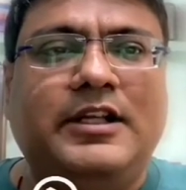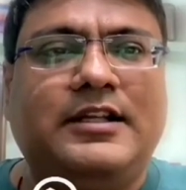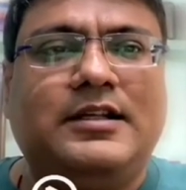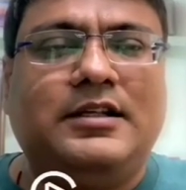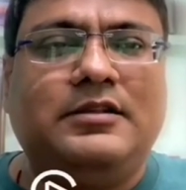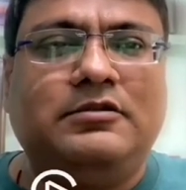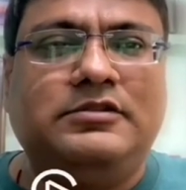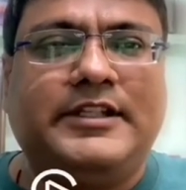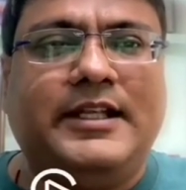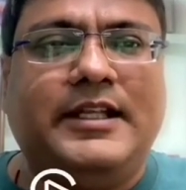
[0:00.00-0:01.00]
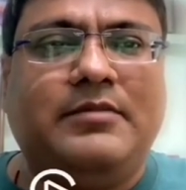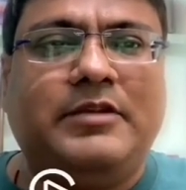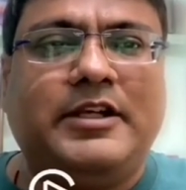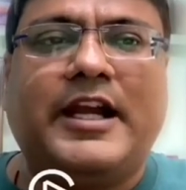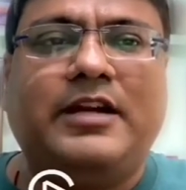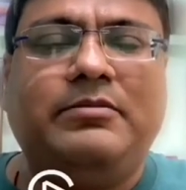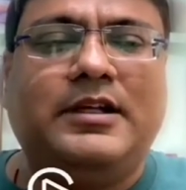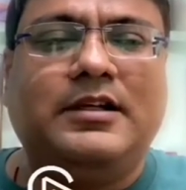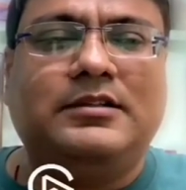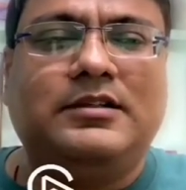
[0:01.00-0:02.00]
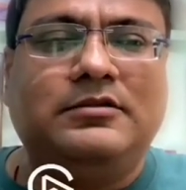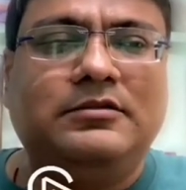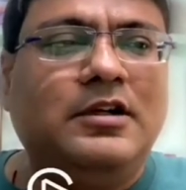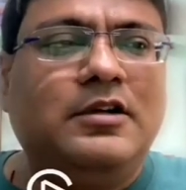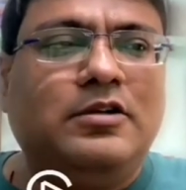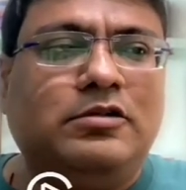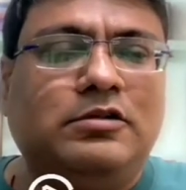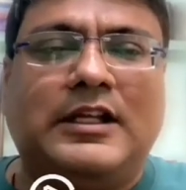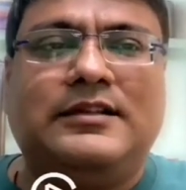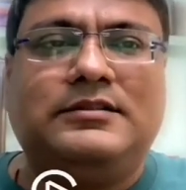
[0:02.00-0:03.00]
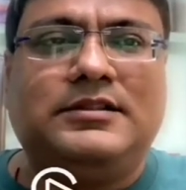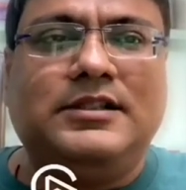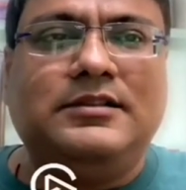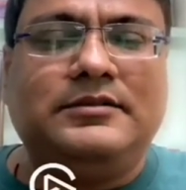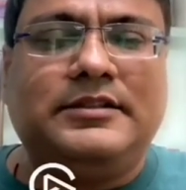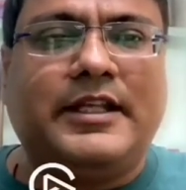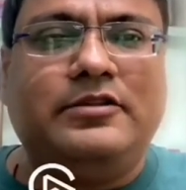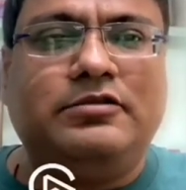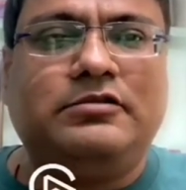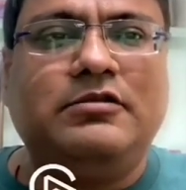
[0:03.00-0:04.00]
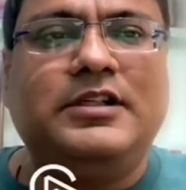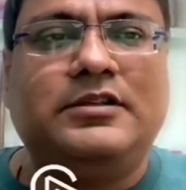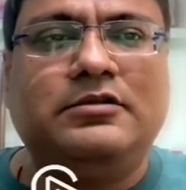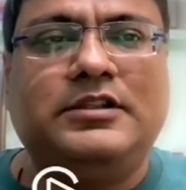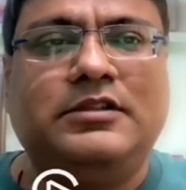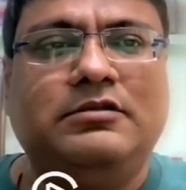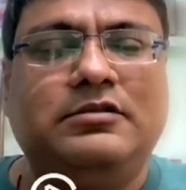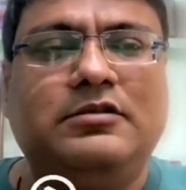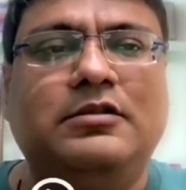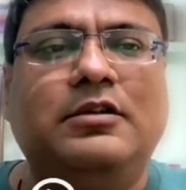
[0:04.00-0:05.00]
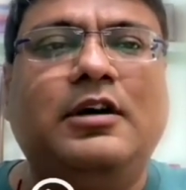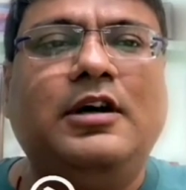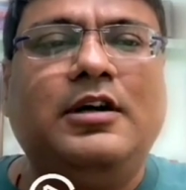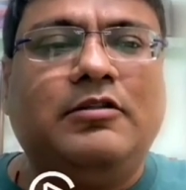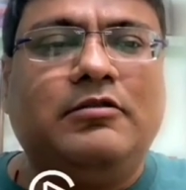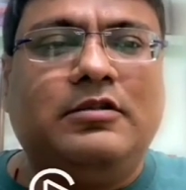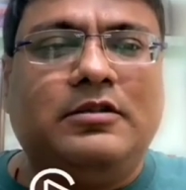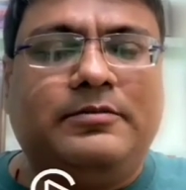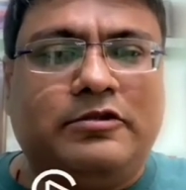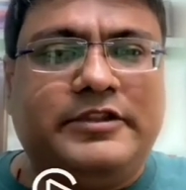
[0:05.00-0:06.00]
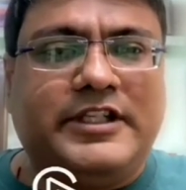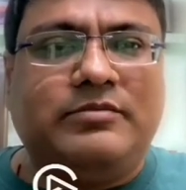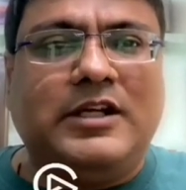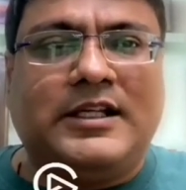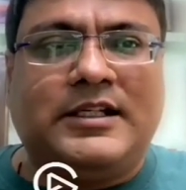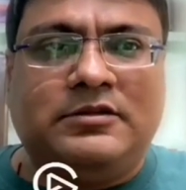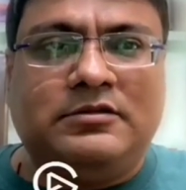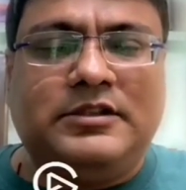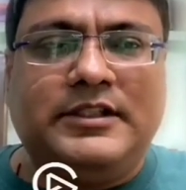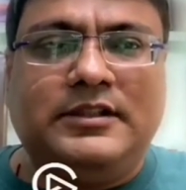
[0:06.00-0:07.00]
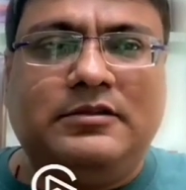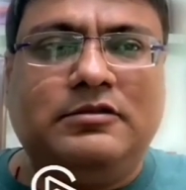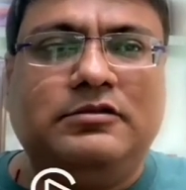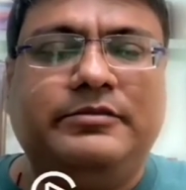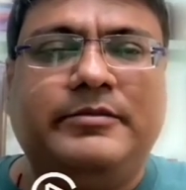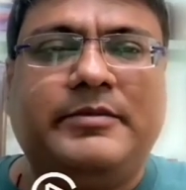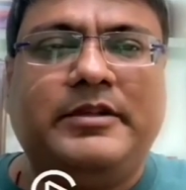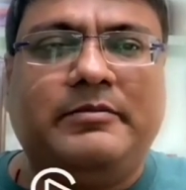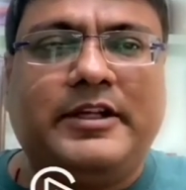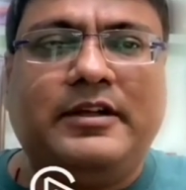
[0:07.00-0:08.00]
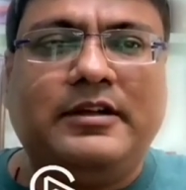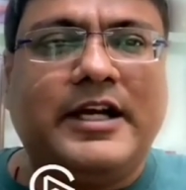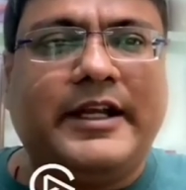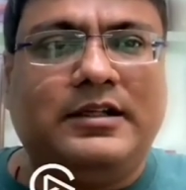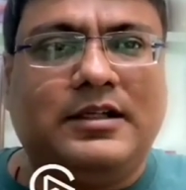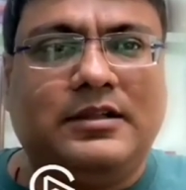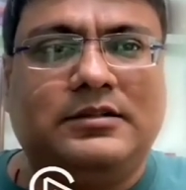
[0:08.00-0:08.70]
करने तो उसके लिए मैं गाइड भी करता हूँ और लास्ट साल के जो स्टूडेंट होते हैं उसको प्रोजेक्ट्स बनाने होते हैं तो उसमें भी मैं गाइड करता